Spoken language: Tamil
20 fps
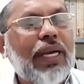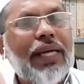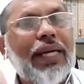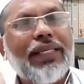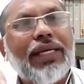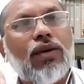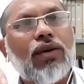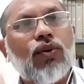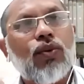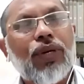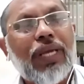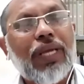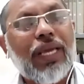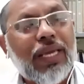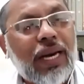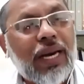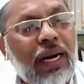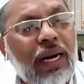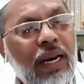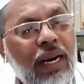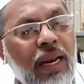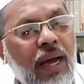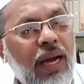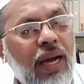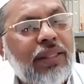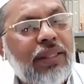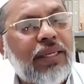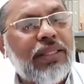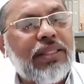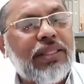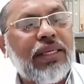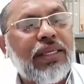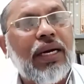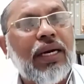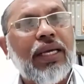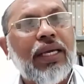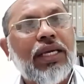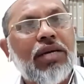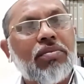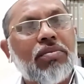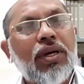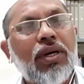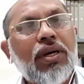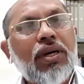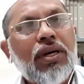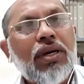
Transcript: கேட்கக்கூடிய எல்லா ஹதீசுகளையும்